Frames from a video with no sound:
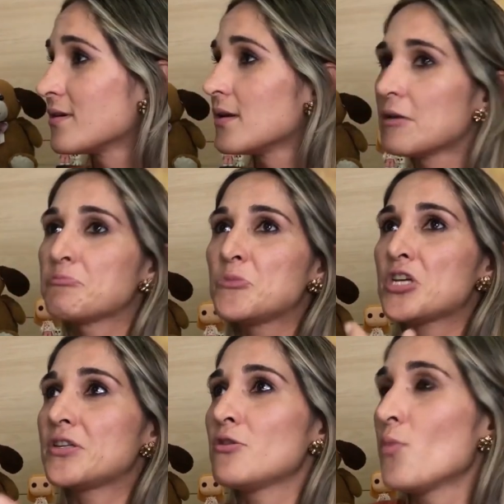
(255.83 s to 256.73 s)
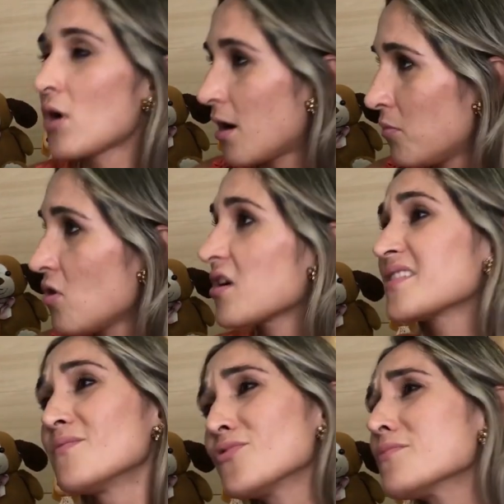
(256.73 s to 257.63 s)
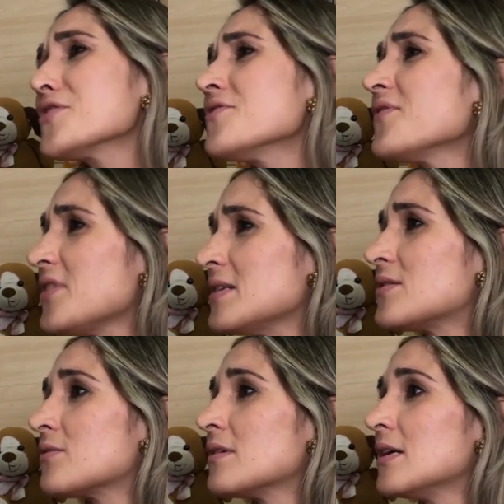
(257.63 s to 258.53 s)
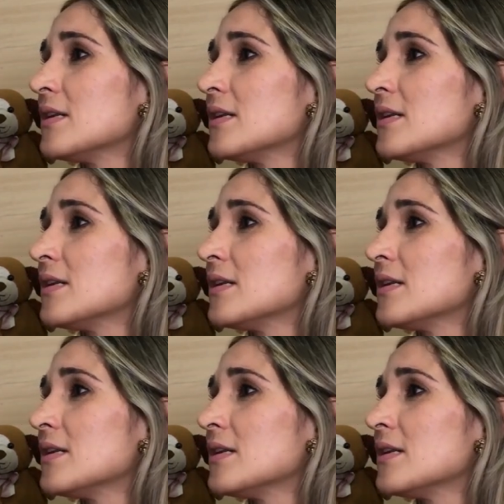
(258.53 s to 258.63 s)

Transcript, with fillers: Uhum. Ia sendo boca a boca, ia ser muito mais difícil.